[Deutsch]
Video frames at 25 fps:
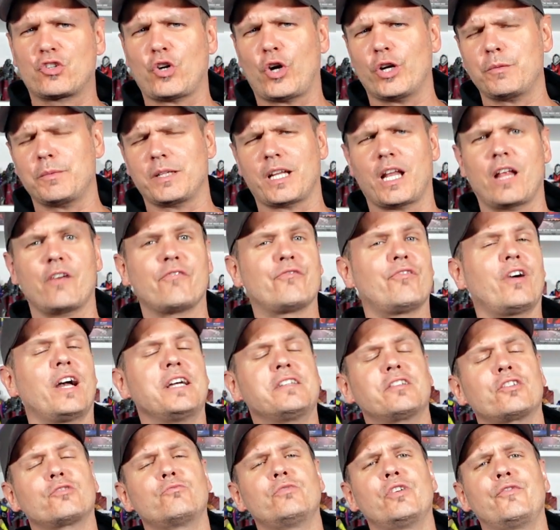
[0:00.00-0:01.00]
Heute mit einer
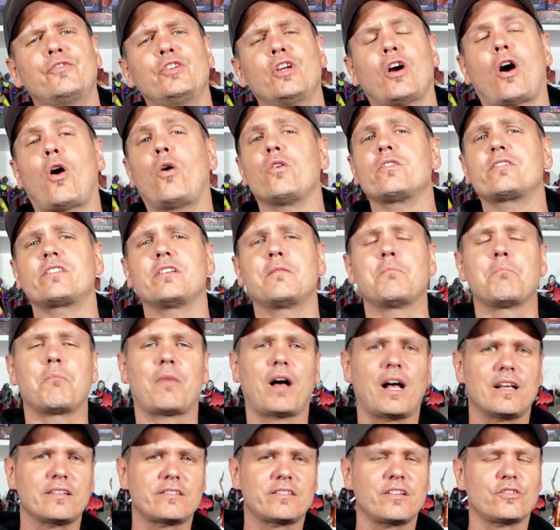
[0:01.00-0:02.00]
weiteren Review aus den
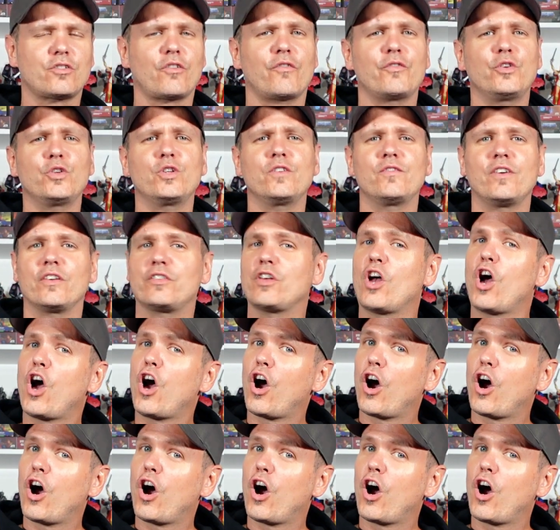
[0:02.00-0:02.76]
Masters of the Universe